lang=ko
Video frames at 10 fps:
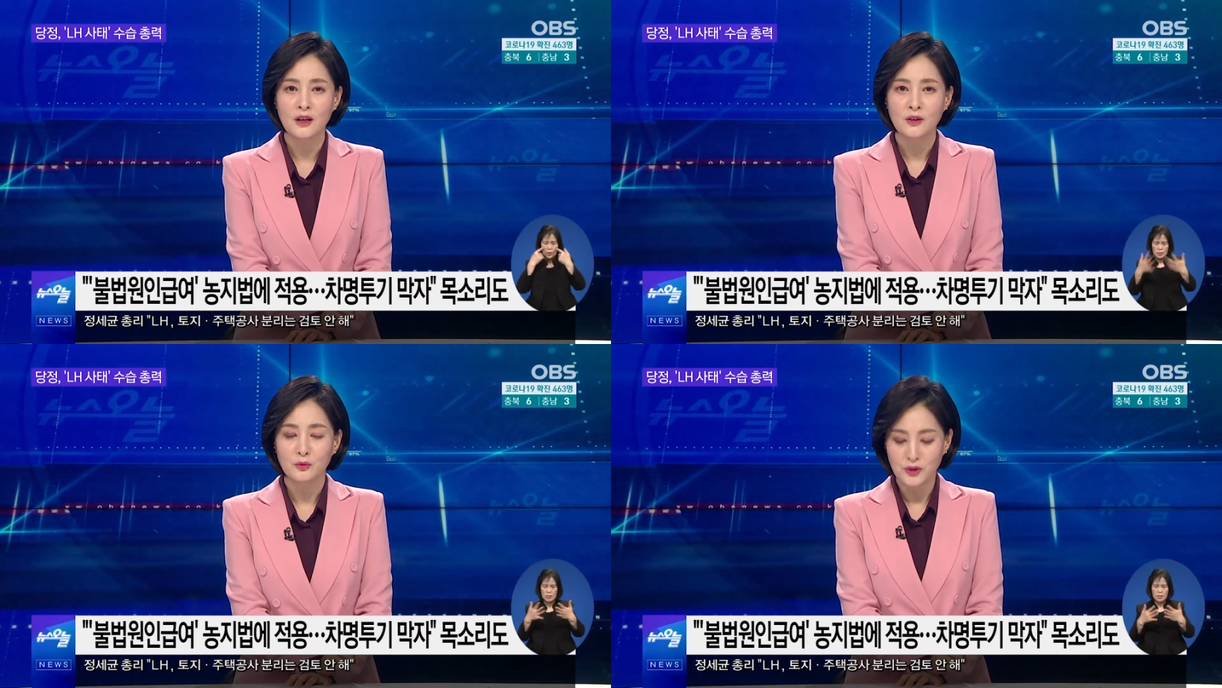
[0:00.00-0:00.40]

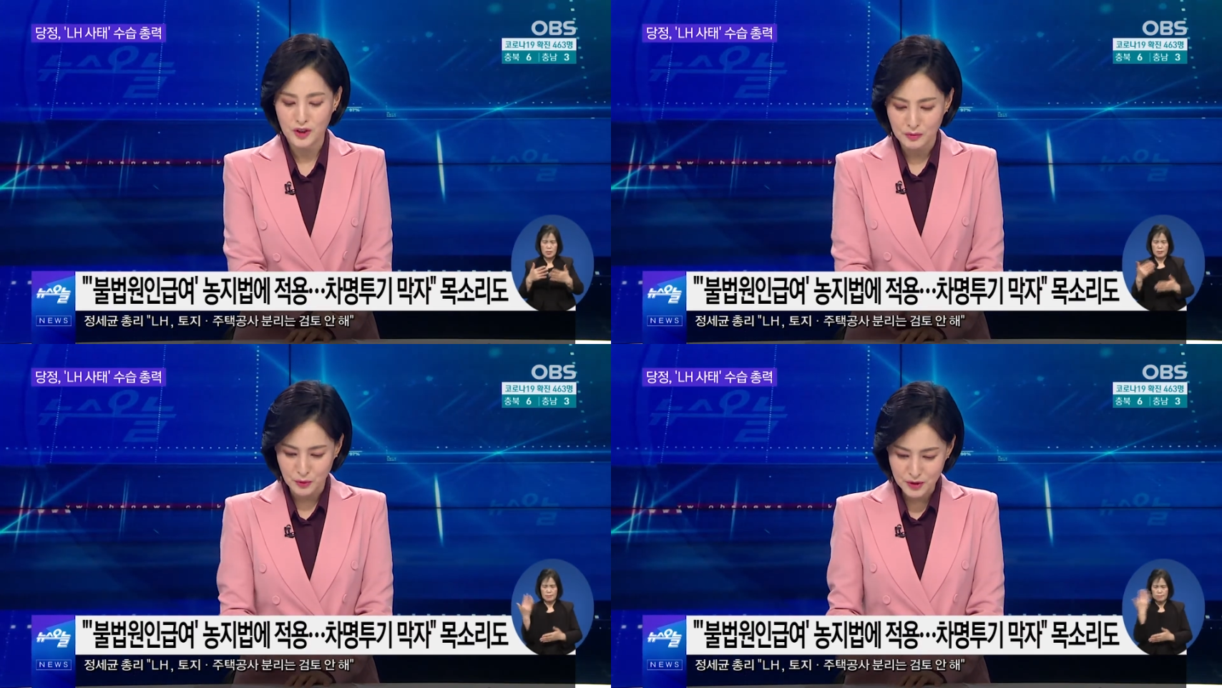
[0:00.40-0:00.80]

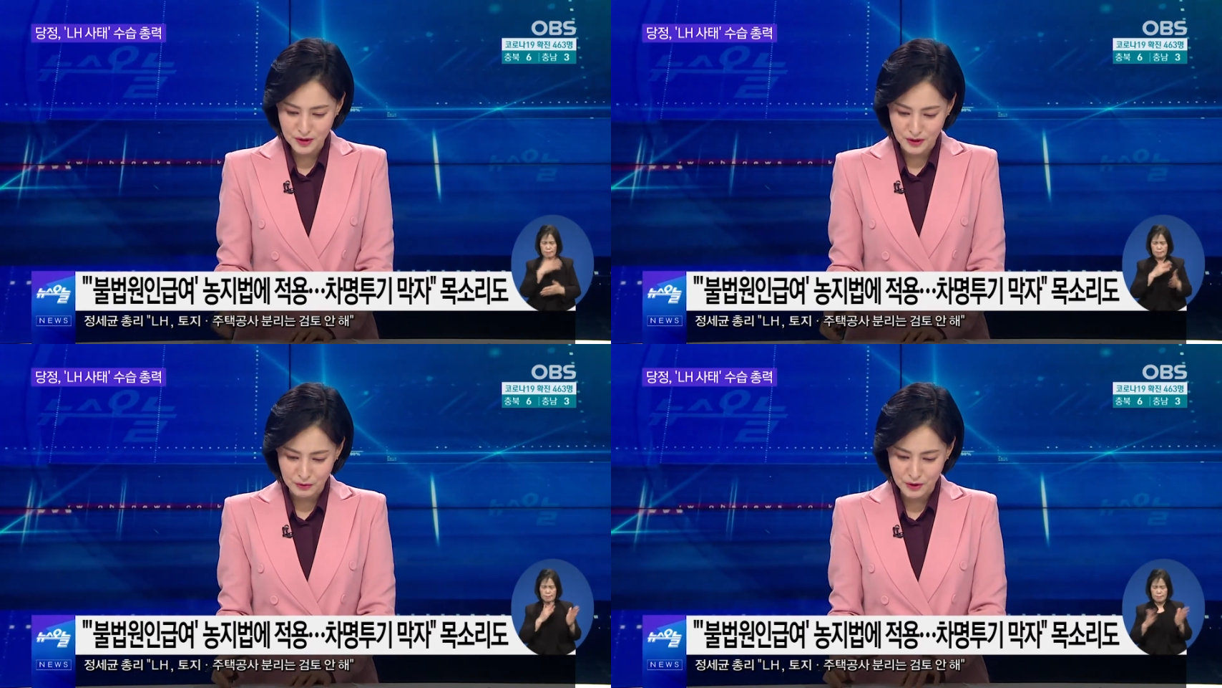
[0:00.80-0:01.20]
오늘
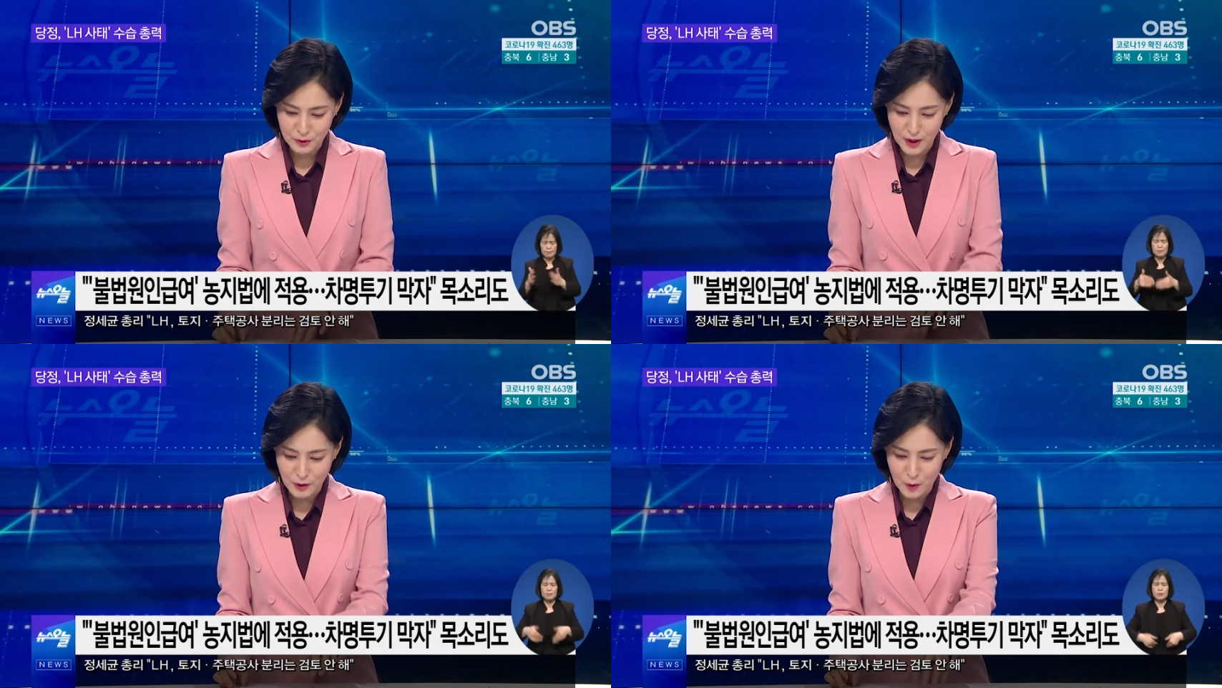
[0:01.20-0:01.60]
모신 우리
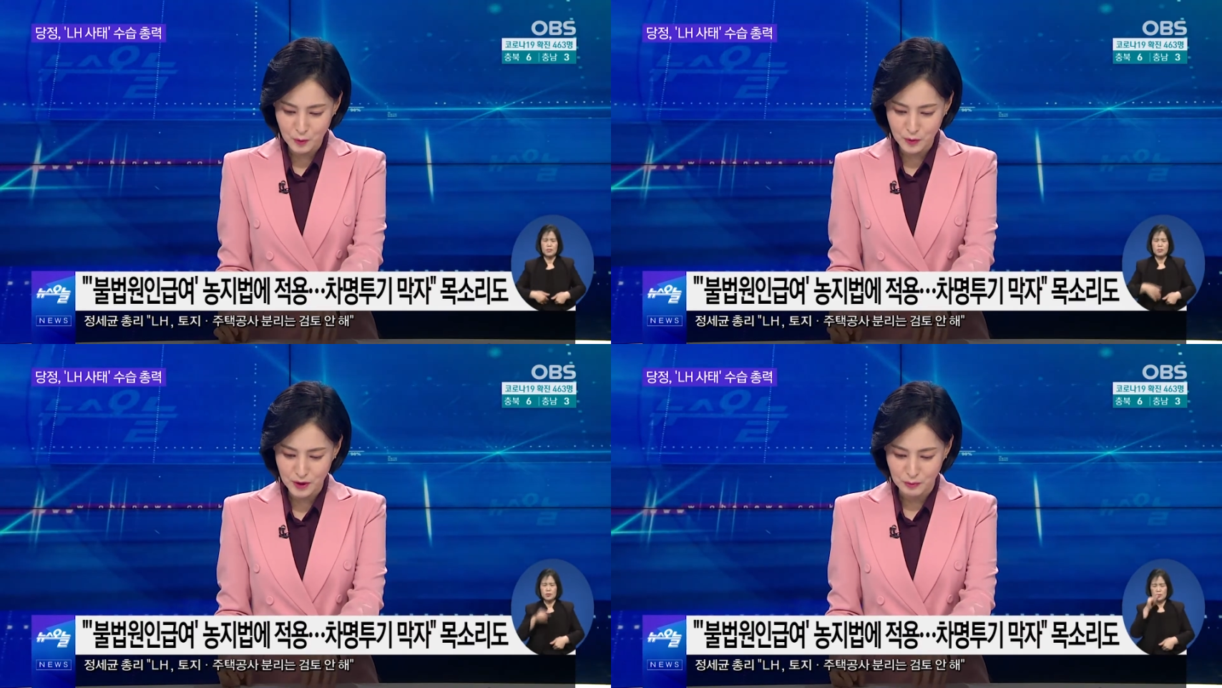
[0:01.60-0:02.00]
최영호
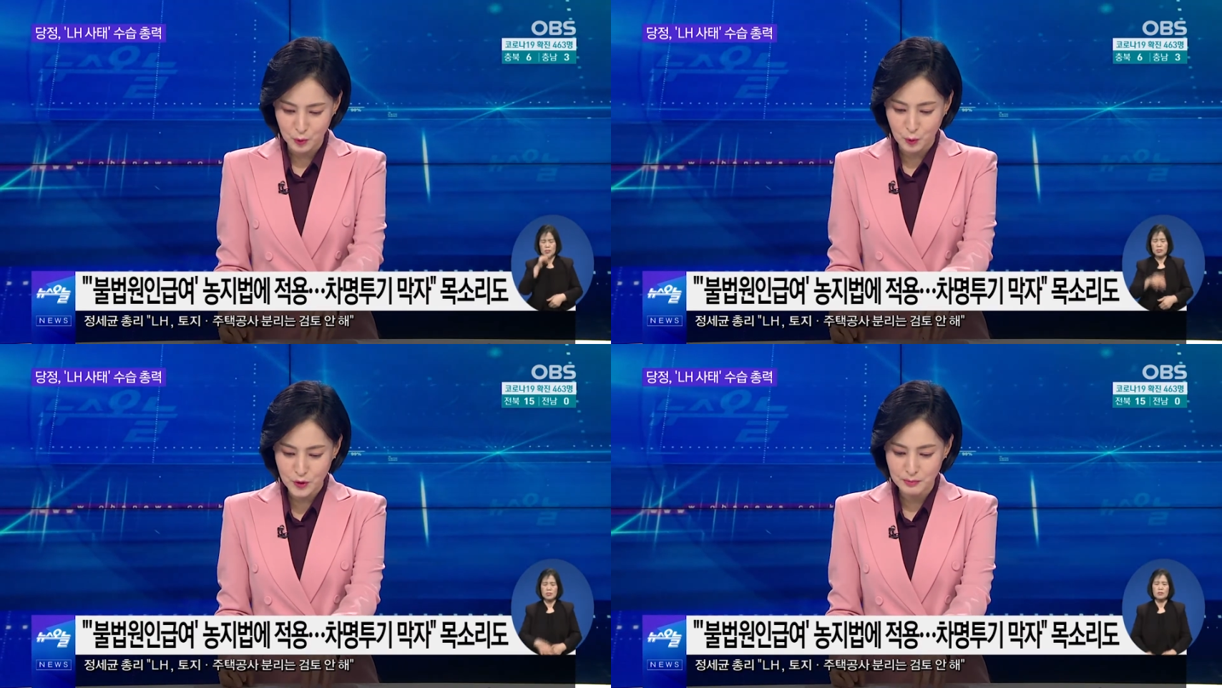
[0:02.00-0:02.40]
고모님
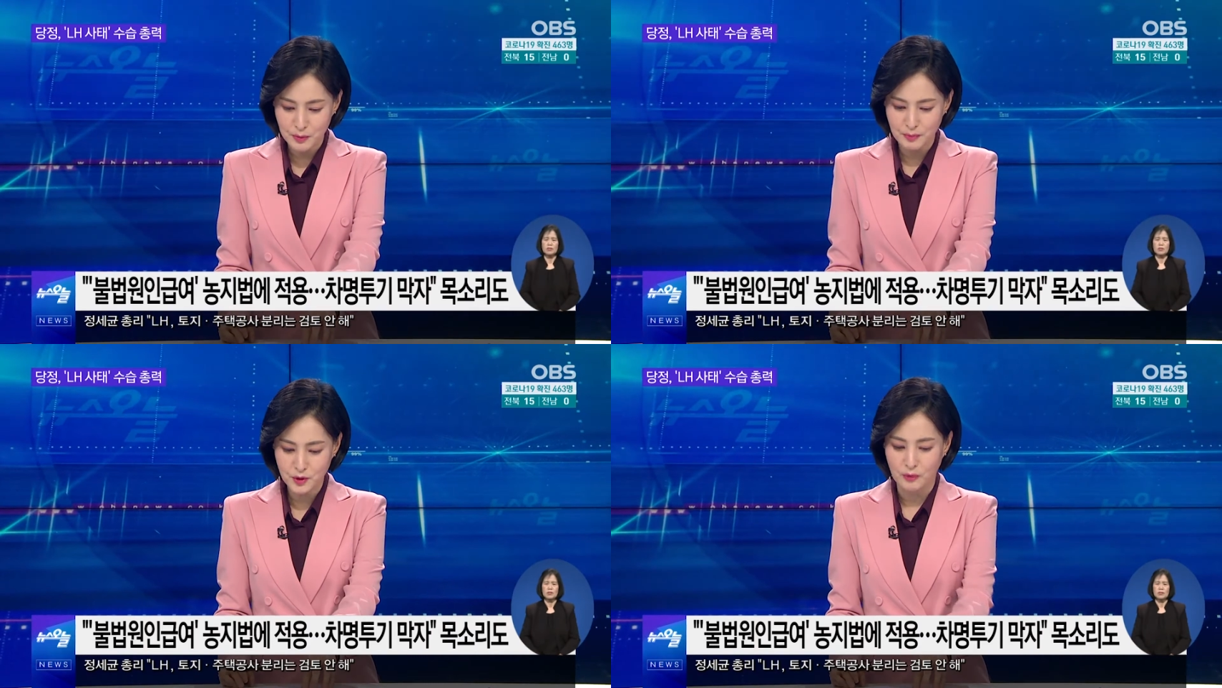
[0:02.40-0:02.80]

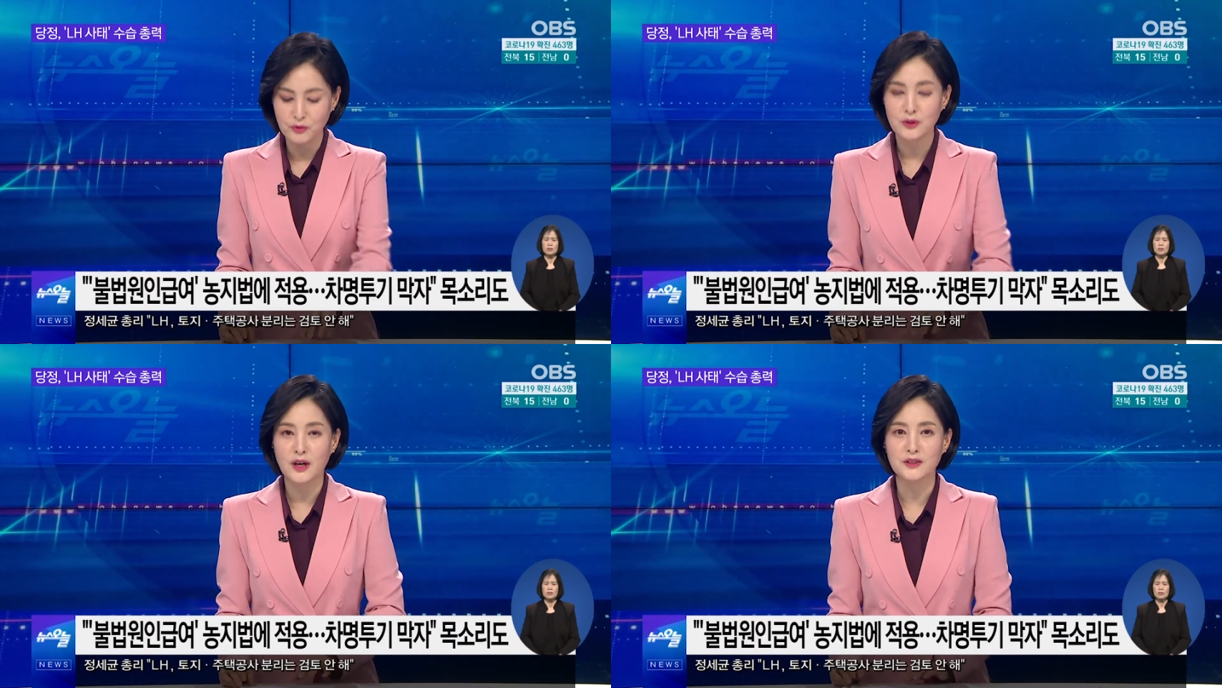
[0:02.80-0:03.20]
농지법
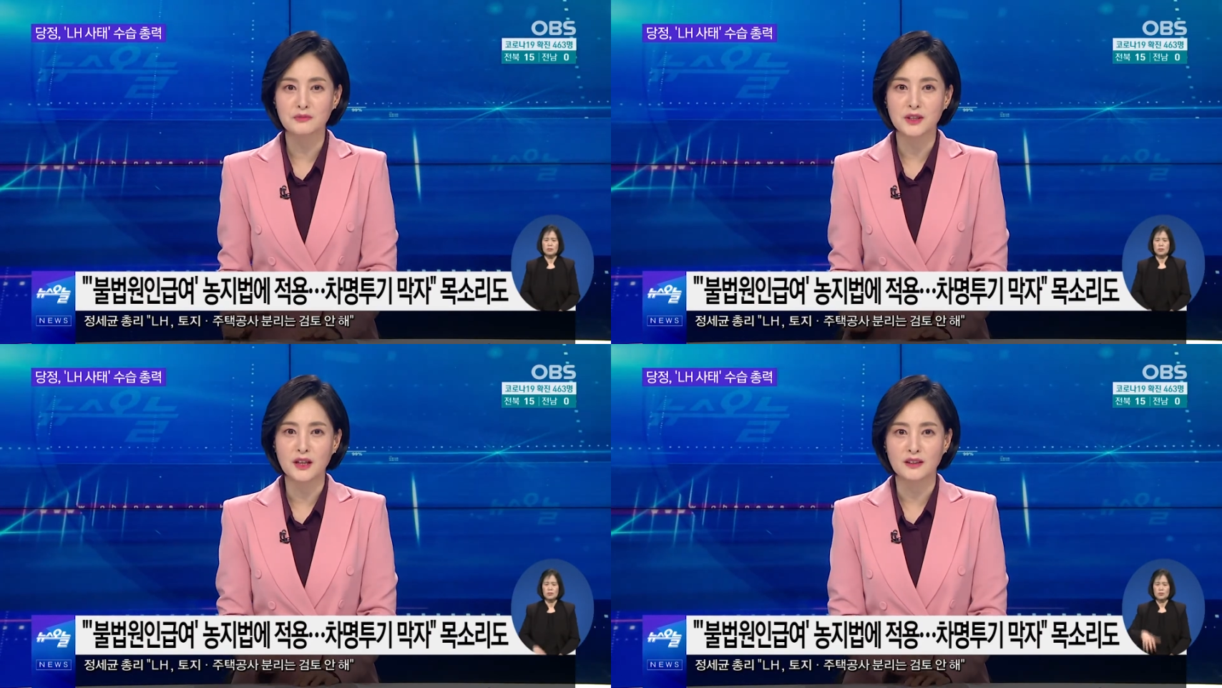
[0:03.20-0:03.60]
전문가십니다.